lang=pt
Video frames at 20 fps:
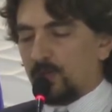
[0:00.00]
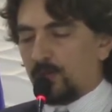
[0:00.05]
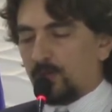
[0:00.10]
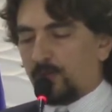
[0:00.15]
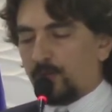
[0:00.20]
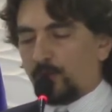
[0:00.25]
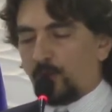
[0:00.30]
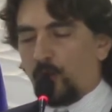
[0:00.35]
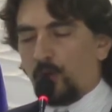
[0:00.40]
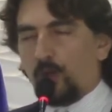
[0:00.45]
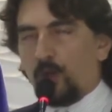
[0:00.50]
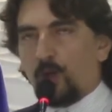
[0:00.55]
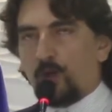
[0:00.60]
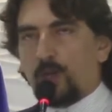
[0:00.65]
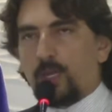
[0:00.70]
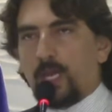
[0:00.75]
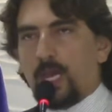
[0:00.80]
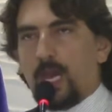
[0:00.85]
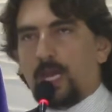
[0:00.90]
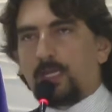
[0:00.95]

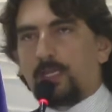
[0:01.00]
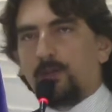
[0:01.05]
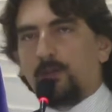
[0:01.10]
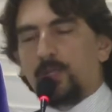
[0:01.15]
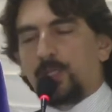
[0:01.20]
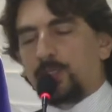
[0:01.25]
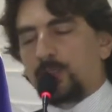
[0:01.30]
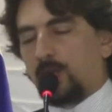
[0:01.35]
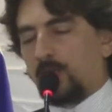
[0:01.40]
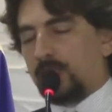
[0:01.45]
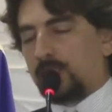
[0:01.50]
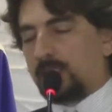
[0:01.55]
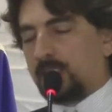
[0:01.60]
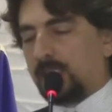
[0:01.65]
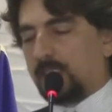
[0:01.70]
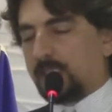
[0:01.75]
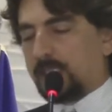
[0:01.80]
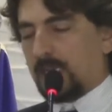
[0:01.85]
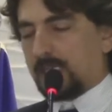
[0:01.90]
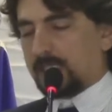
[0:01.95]
coloquei aqui uma
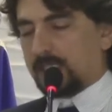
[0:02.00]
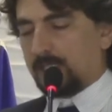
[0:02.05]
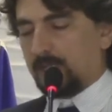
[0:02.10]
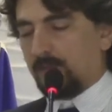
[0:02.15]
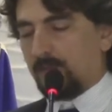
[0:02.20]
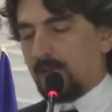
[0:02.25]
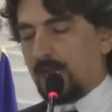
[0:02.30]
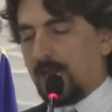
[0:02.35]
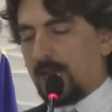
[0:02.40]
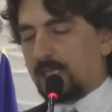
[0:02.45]
solicitação